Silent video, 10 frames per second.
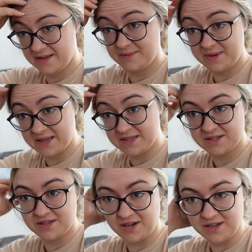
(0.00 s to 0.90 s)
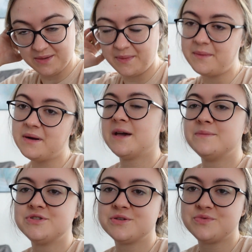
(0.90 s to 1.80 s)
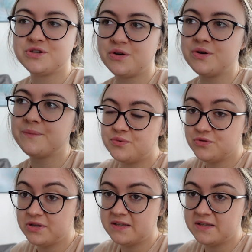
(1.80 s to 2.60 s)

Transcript: birazcık dağıldım ama yapacak bir şey yok. Bugün